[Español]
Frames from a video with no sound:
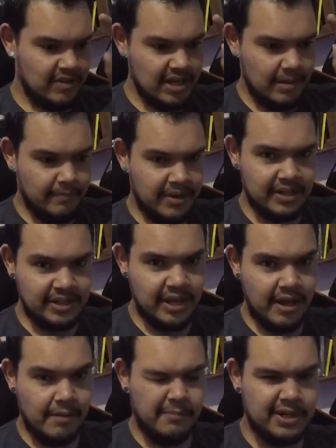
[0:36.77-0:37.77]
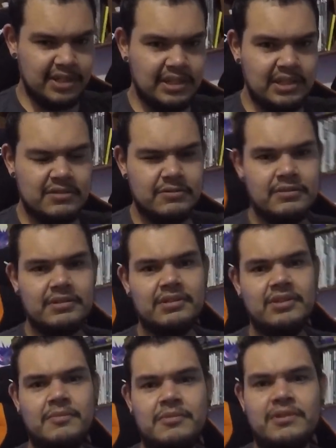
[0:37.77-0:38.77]
Y aparte, aparte de eso,
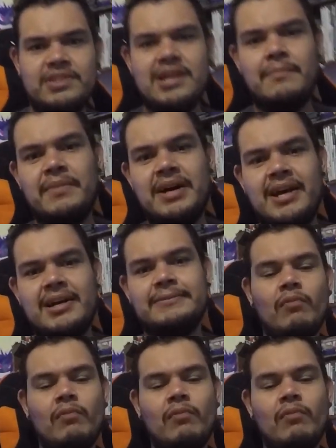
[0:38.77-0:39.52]
quiero aprovechar para